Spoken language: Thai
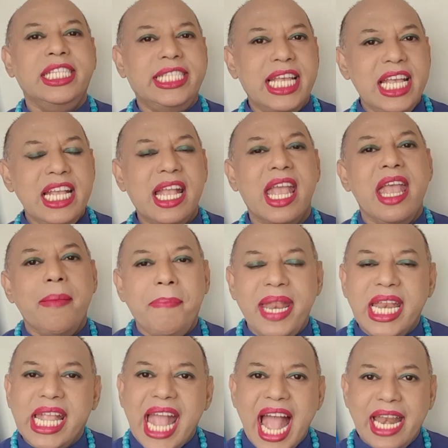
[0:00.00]
ซึ่งเป็
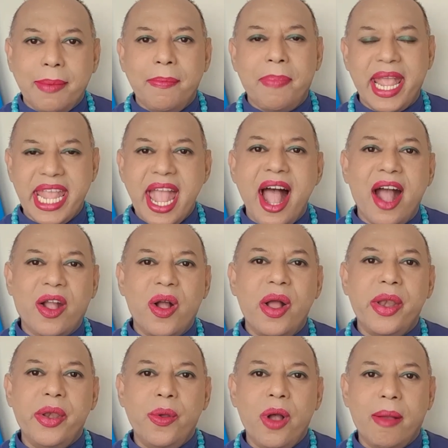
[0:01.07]
นการพยาก
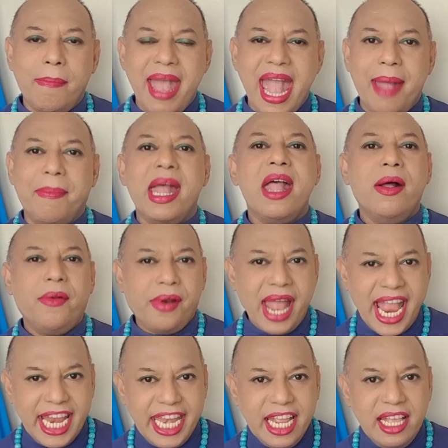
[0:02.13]
รณ์ดวงแบบ
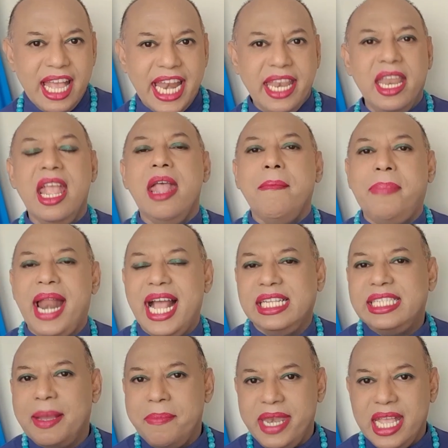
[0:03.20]
รายเดือนประ
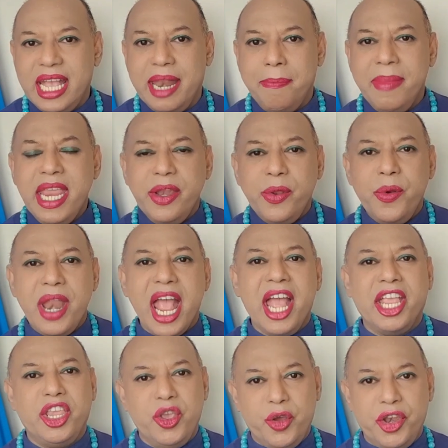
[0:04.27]
จำเดือนมิถุนา
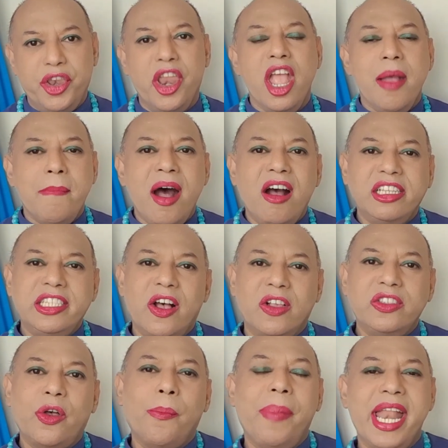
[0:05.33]
ยนพศ
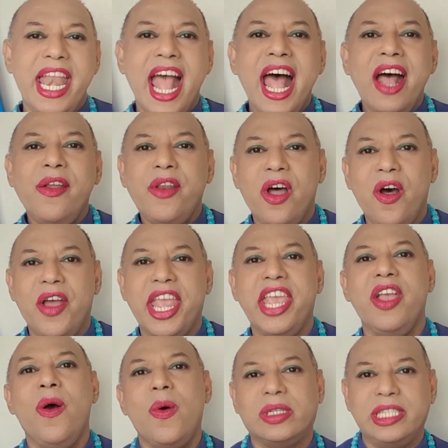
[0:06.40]
สองพันห้าร้อย
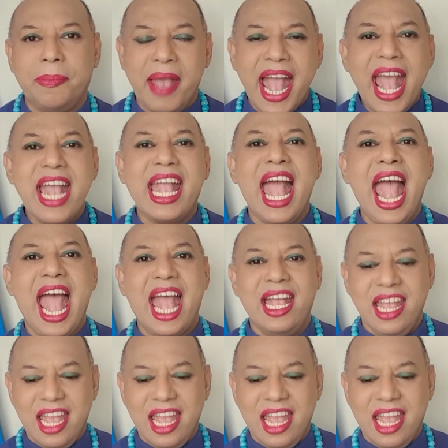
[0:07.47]
หกสิบห้าค่ะ